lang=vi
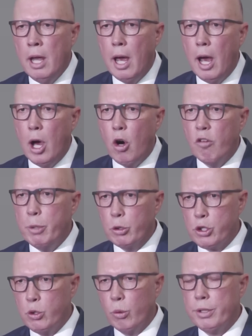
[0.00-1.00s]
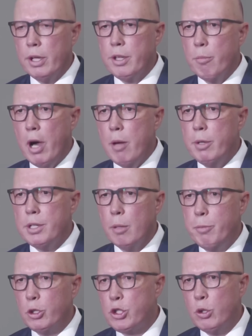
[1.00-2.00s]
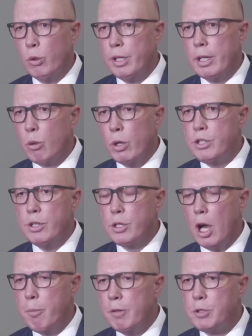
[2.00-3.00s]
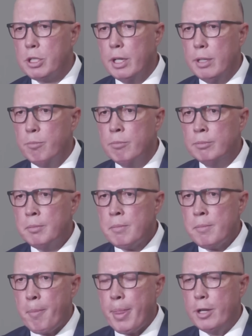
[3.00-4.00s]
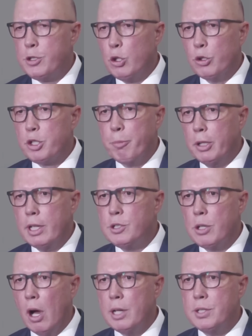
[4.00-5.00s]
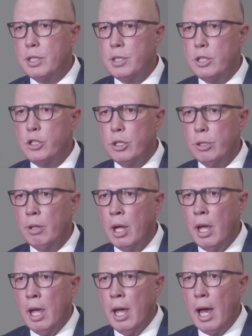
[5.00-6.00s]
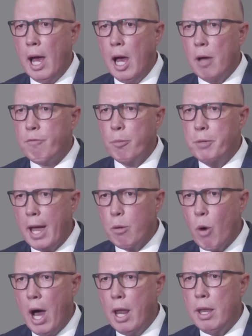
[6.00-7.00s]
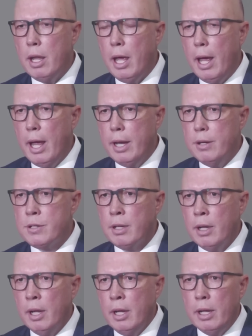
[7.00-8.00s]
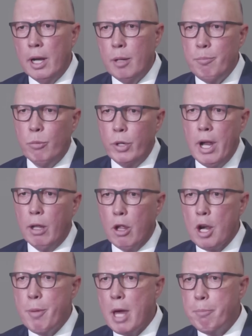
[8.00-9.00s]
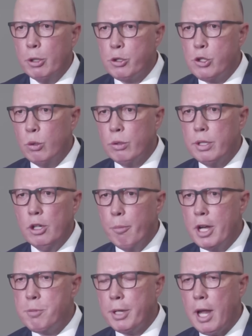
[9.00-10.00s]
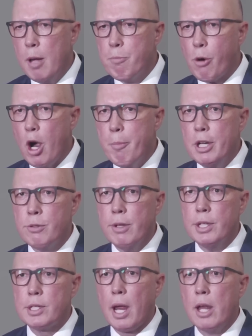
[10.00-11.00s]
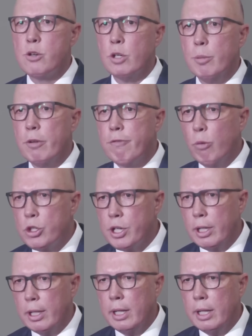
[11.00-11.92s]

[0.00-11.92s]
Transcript: mà lãnh tụ đối lập nào mà mới lên á mà được ờ, một cái ờ, lá phiếu ủng hộ cao lắm nó, mình nói theo coi như là theo truyền thống đó thì hồi xưa những cái người như ờ, khi mà ông uh,